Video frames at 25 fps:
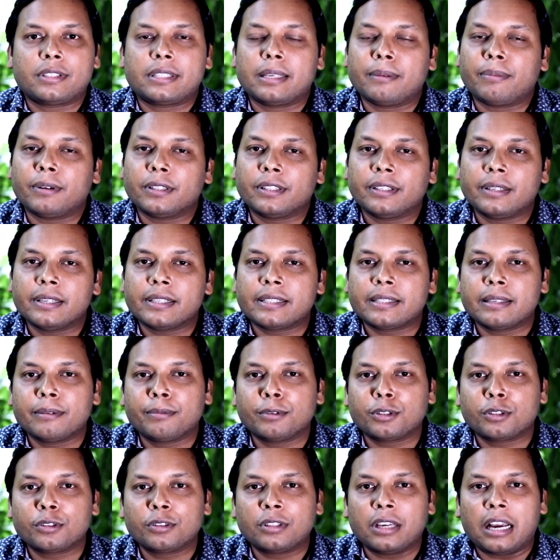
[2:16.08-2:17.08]
তো সেফাতুল্লাহ
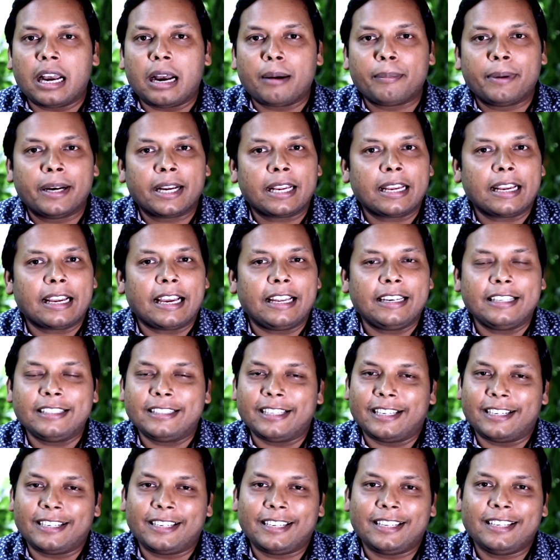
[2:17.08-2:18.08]
সিফু শুধু আমাকে গালি
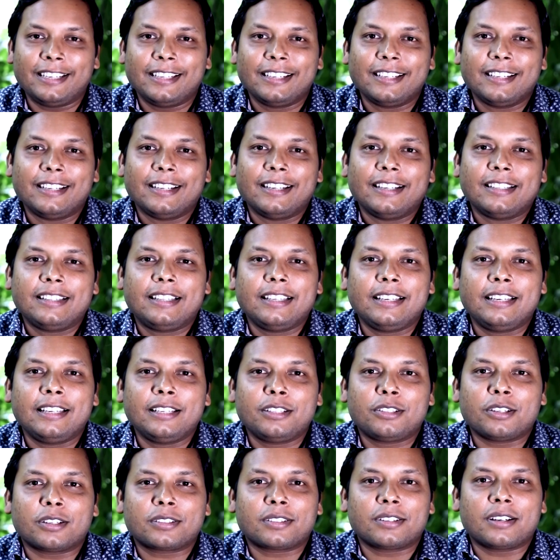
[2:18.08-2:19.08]
দেননি তিনি
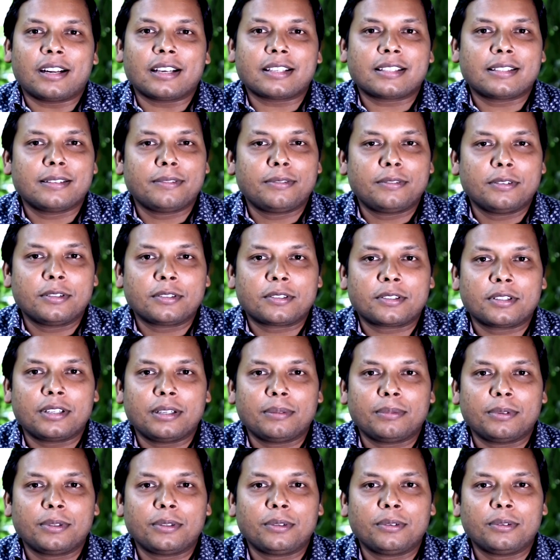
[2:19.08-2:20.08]
ডক্টর আসিফ নজরুল
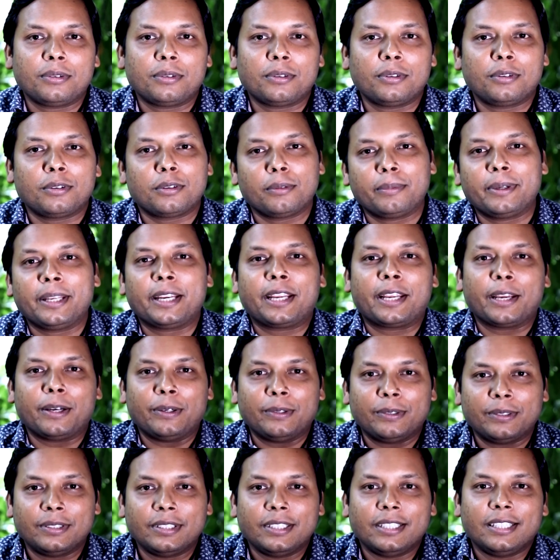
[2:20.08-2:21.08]
এবং নুরুল
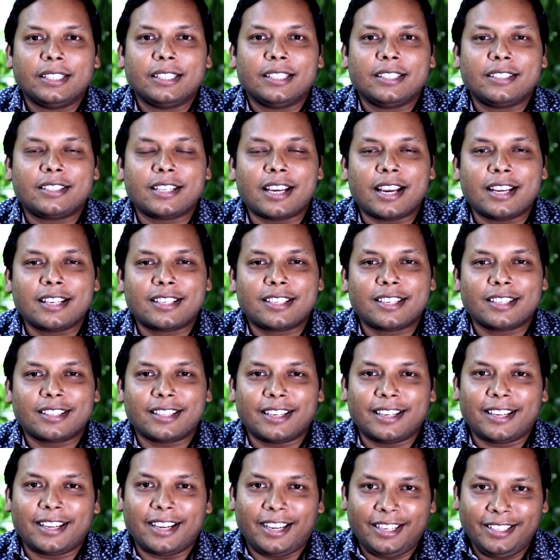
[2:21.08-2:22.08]
কবিরকেও যা ইচ্ছে
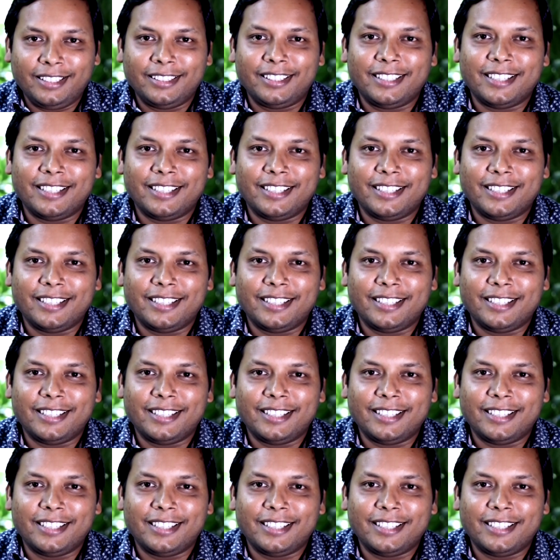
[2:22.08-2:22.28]
তাই গালি